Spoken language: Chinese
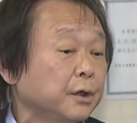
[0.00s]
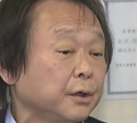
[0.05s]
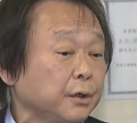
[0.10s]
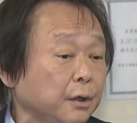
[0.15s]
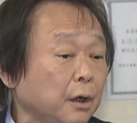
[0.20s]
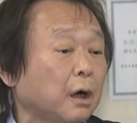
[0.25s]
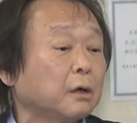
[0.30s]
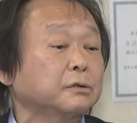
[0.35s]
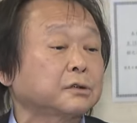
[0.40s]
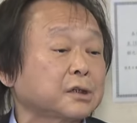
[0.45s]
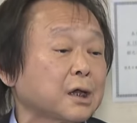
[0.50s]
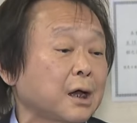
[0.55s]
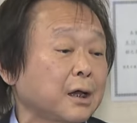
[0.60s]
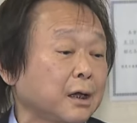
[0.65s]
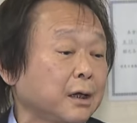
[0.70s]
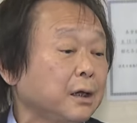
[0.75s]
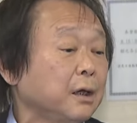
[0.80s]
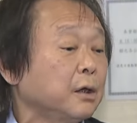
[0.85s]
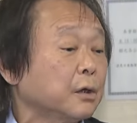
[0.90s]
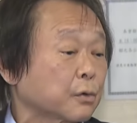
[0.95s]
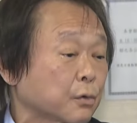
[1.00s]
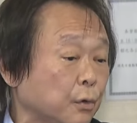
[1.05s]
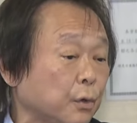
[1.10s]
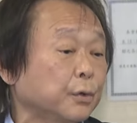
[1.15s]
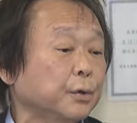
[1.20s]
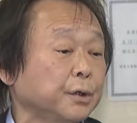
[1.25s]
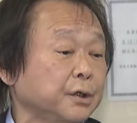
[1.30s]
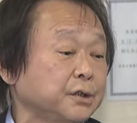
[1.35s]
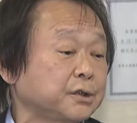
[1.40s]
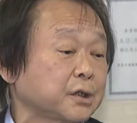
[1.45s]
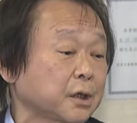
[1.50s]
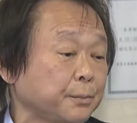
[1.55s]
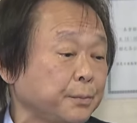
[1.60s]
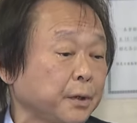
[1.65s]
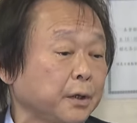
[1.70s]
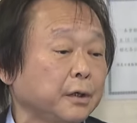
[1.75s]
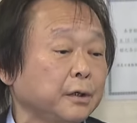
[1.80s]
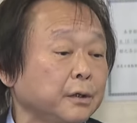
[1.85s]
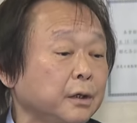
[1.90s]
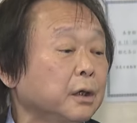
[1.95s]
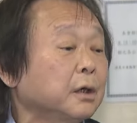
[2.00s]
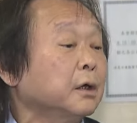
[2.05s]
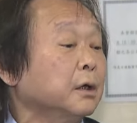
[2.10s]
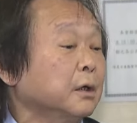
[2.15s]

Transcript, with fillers: 又要在国会这边，